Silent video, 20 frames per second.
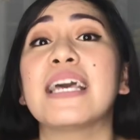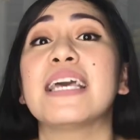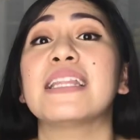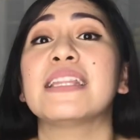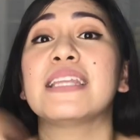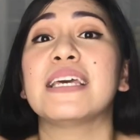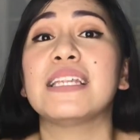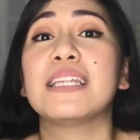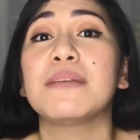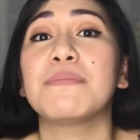and
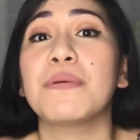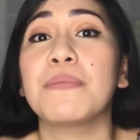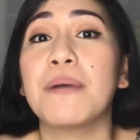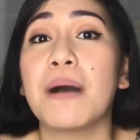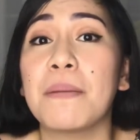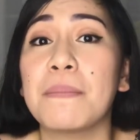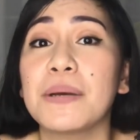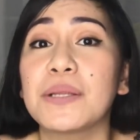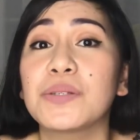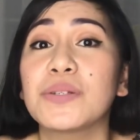then
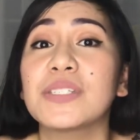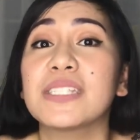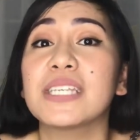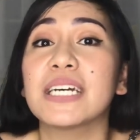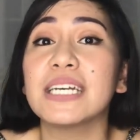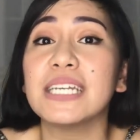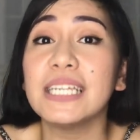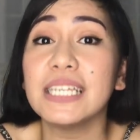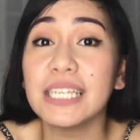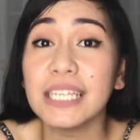ibababad ko sa
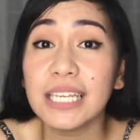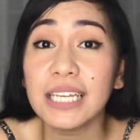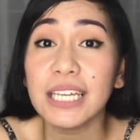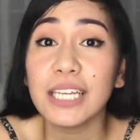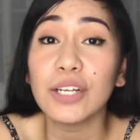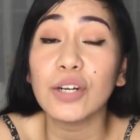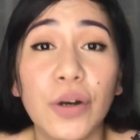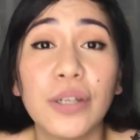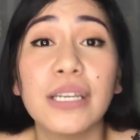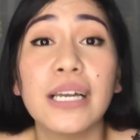
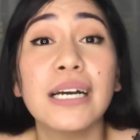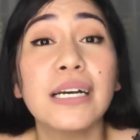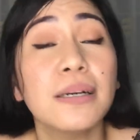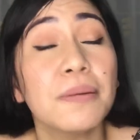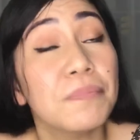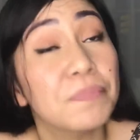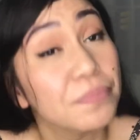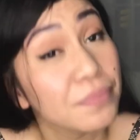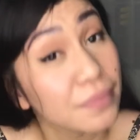kilikili ko ng